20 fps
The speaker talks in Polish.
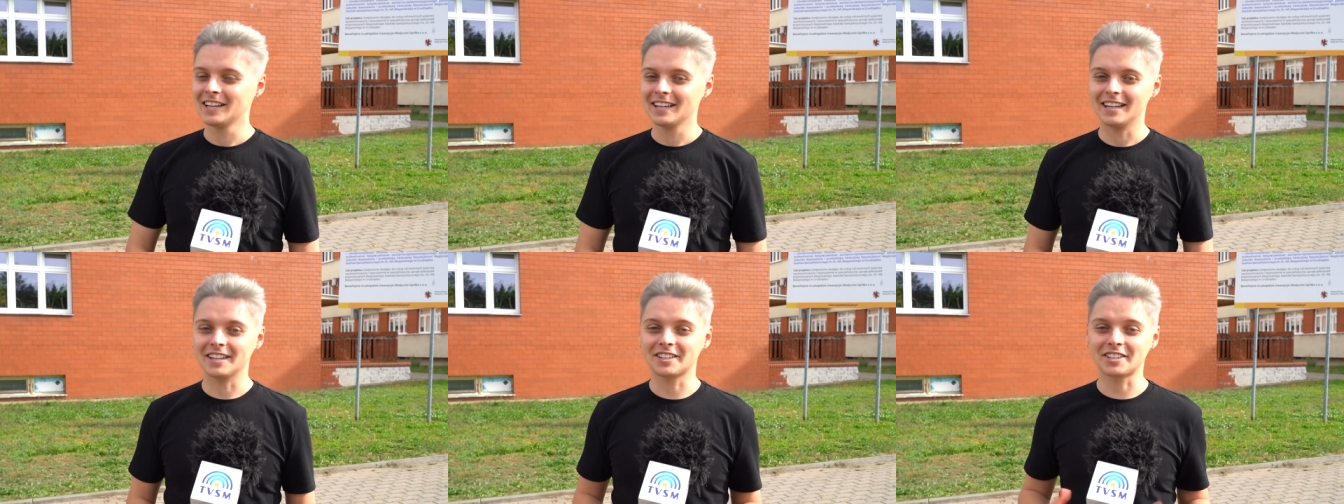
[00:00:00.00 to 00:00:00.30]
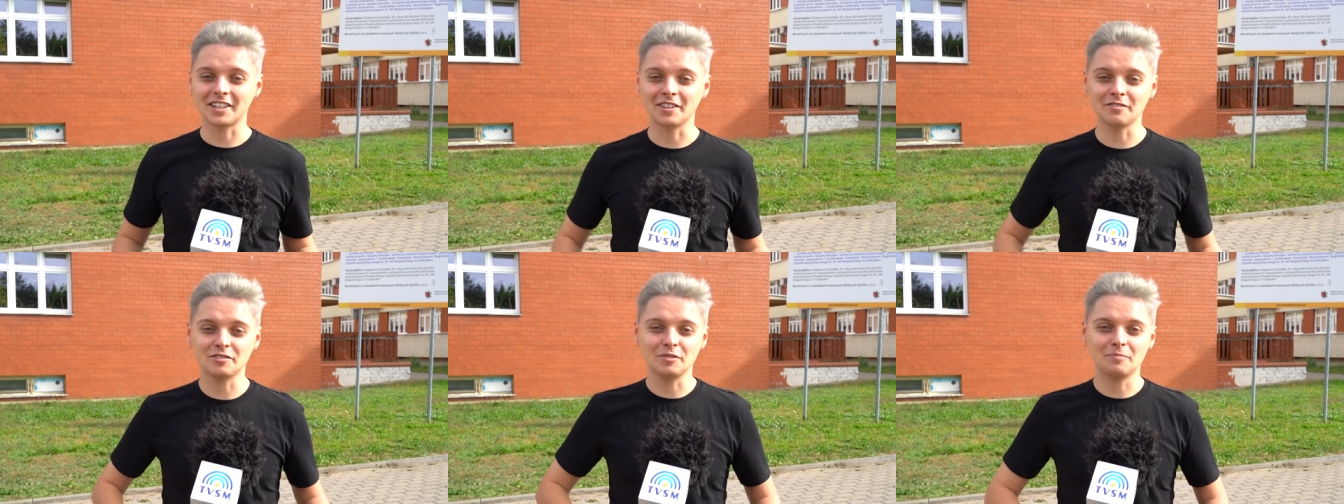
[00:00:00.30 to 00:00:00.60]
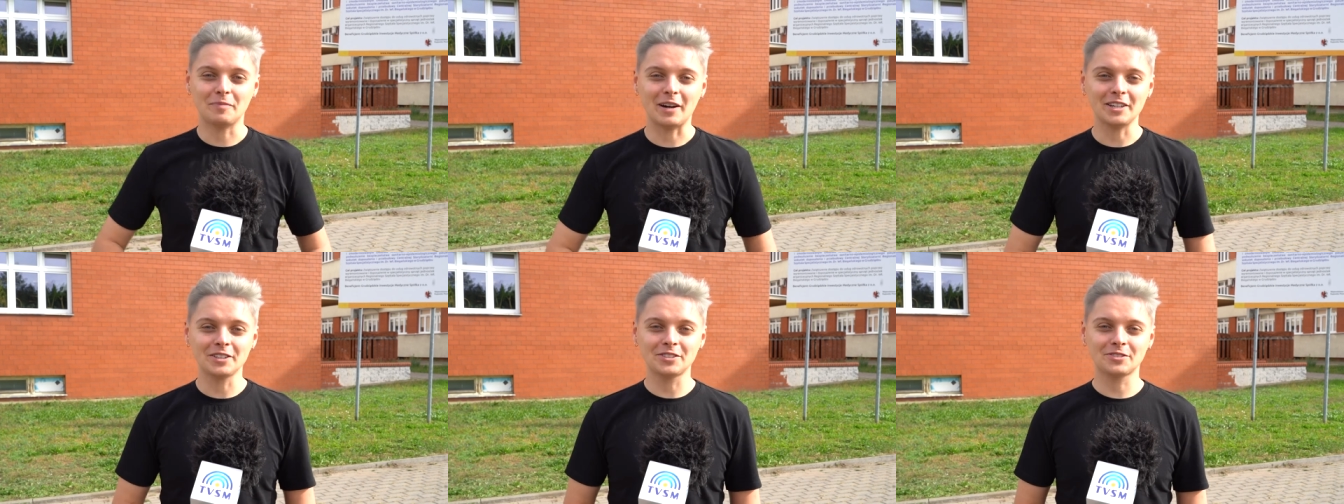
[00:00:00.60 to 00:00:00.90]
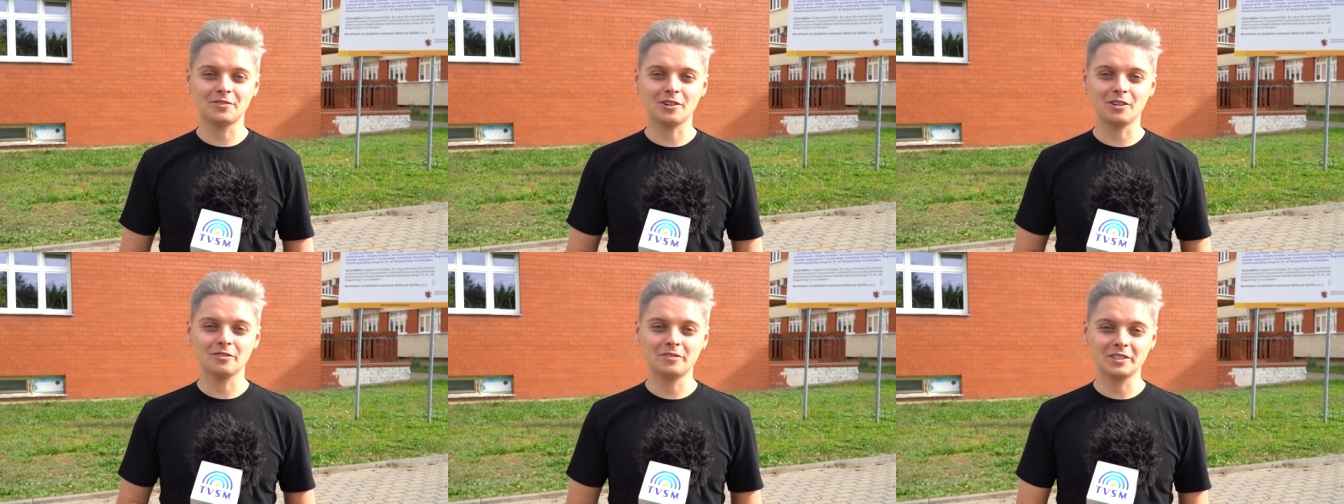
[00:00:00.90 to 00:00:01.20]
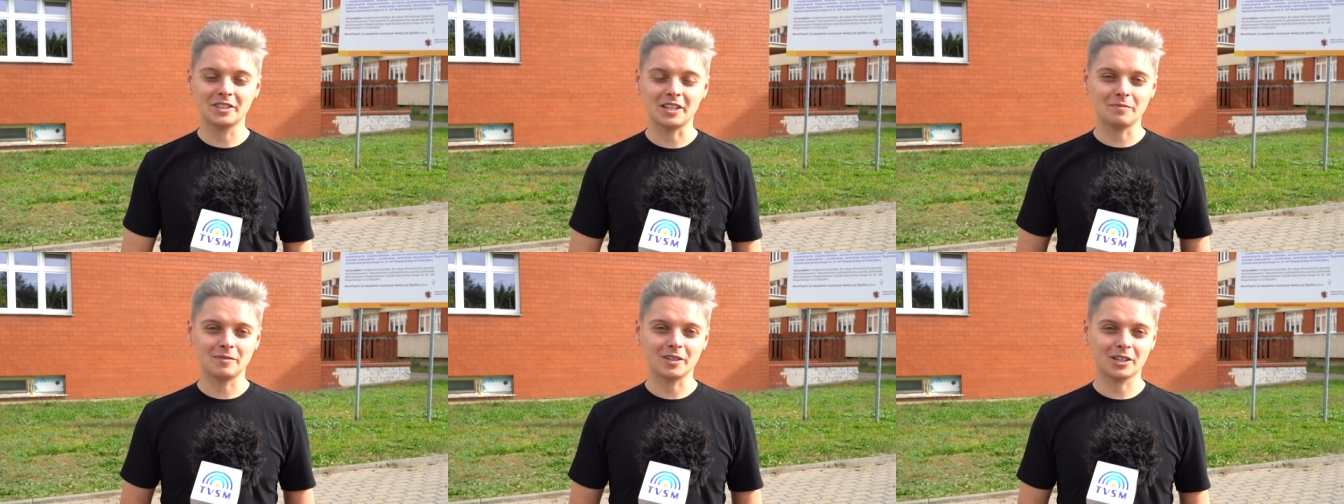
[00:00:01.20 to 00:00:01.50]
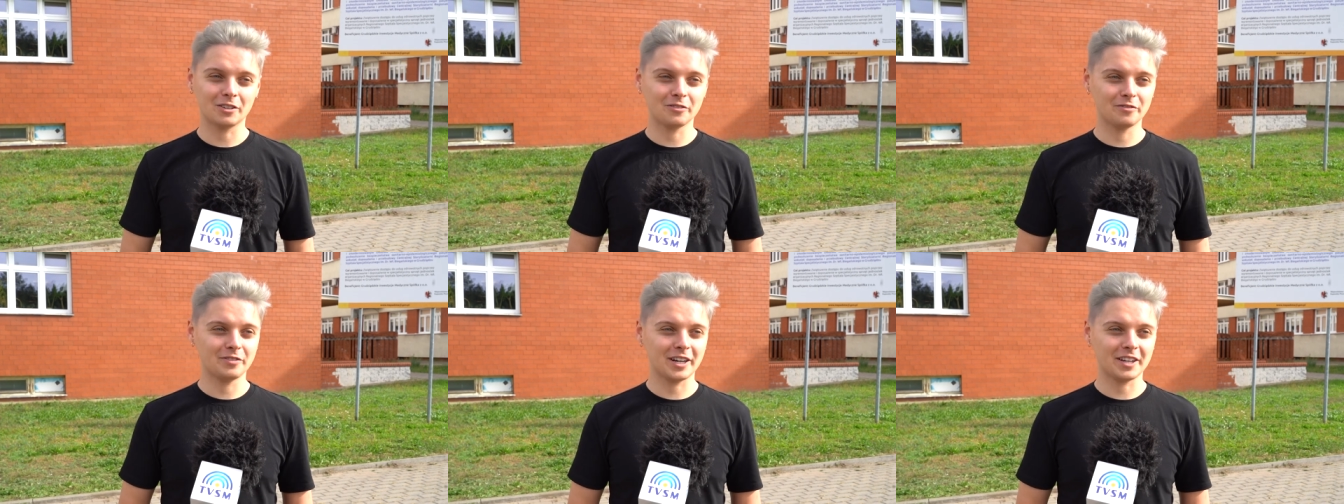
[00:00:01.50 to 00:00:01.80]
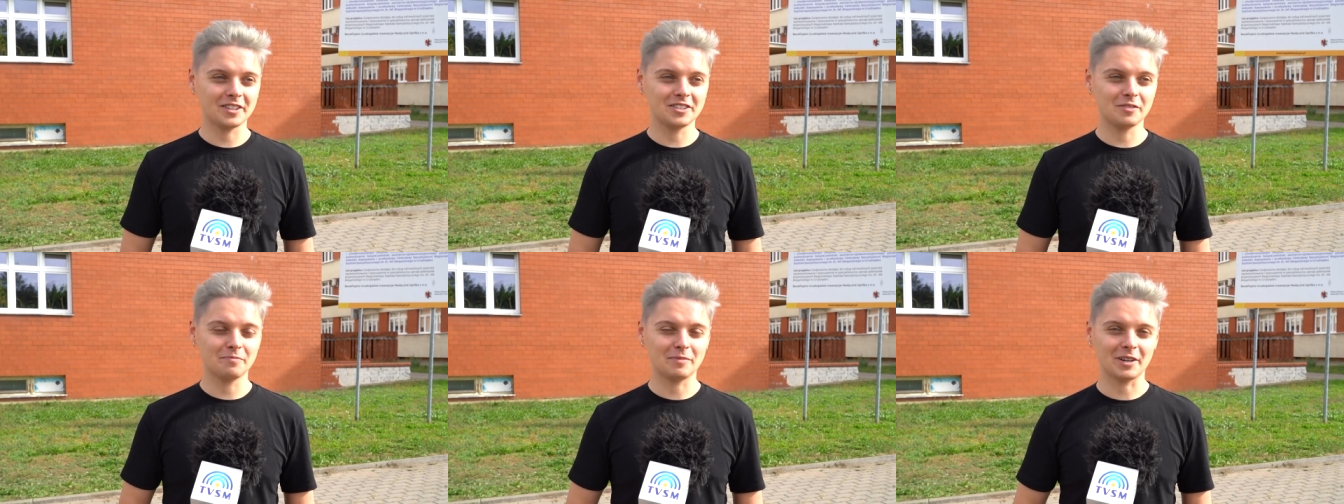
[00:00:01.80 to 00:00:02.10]
E, Szanowni Państwo, witam na
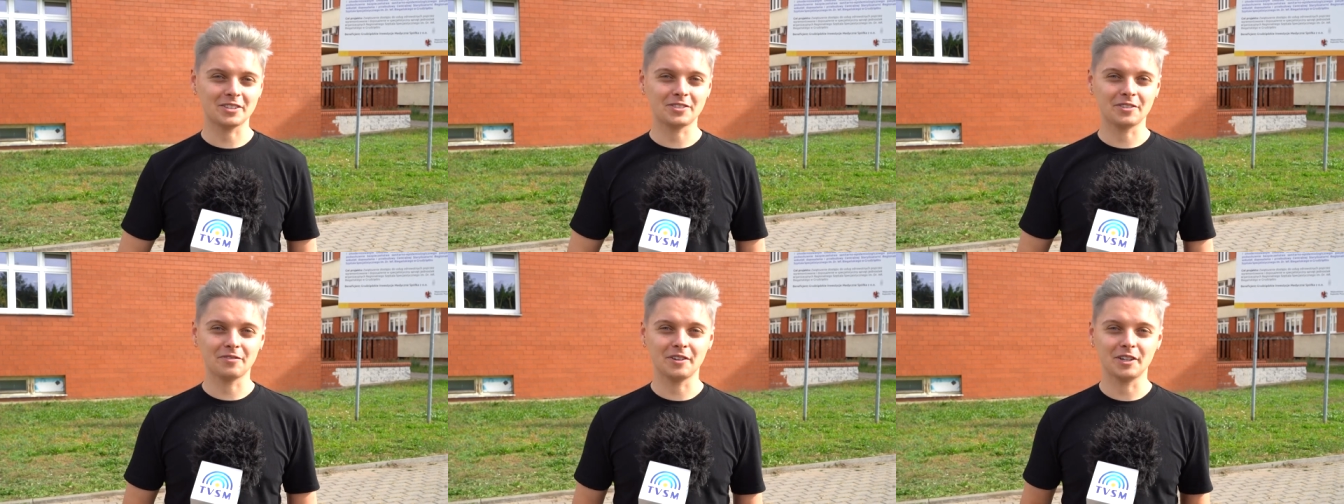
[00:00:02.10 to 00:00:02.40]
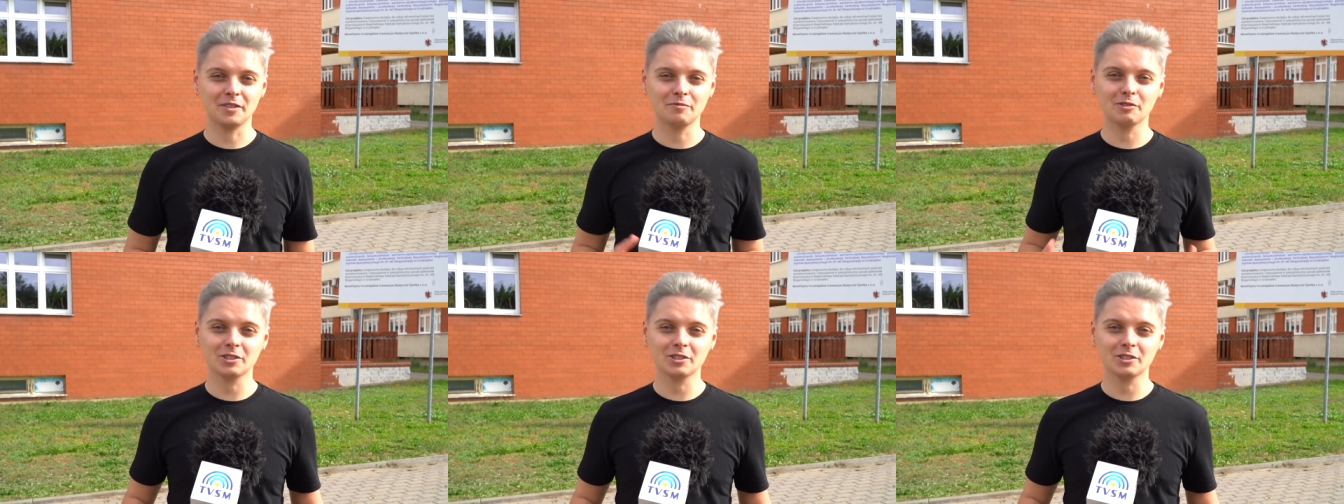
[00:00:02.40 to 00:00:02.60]
konferencji prasowej